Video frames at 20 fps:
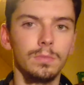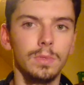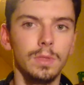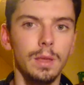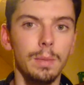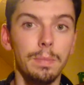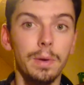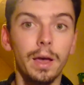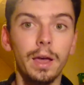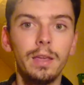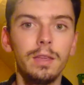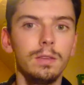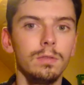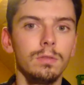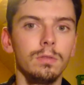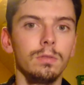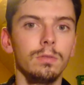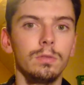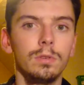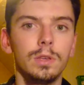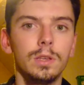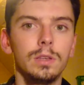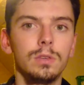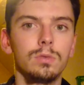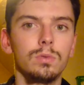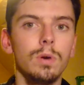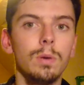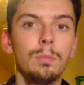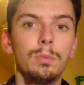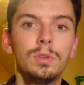d'appareil euh, qui
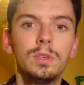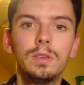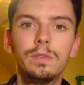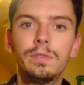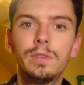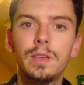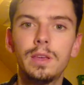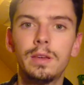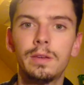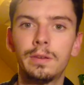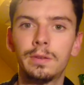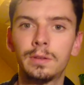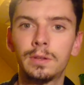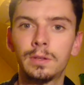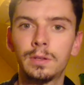soit modifié